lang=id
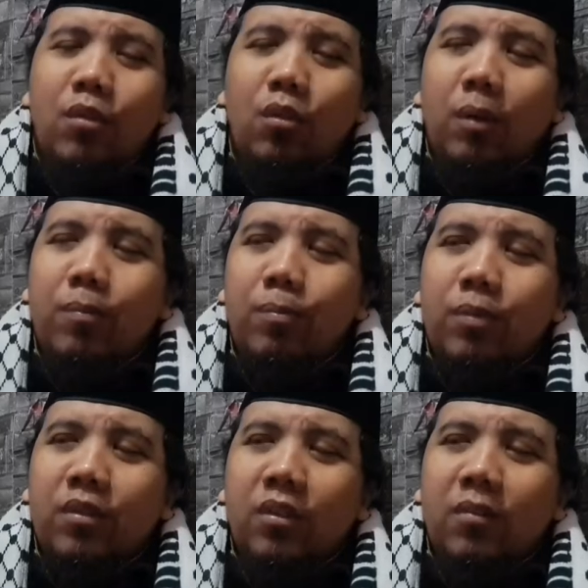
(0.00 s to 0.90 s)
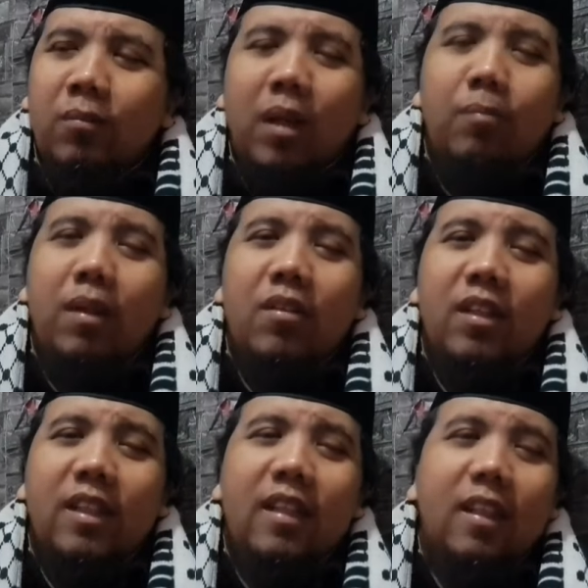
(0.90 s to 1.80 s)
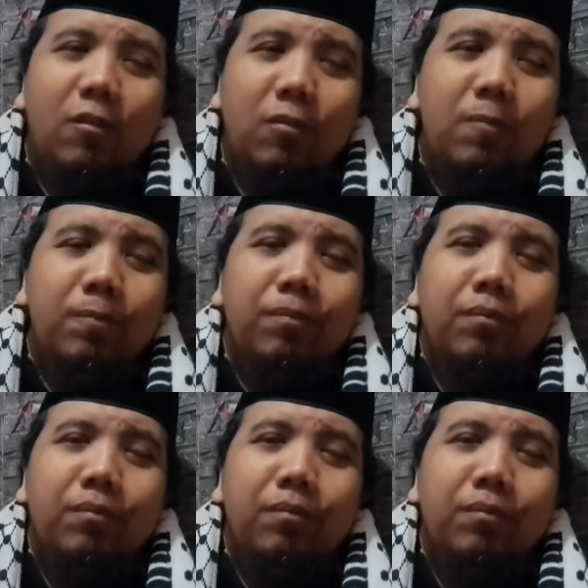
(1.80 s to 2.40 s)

bisawab berapa saya nggak tahu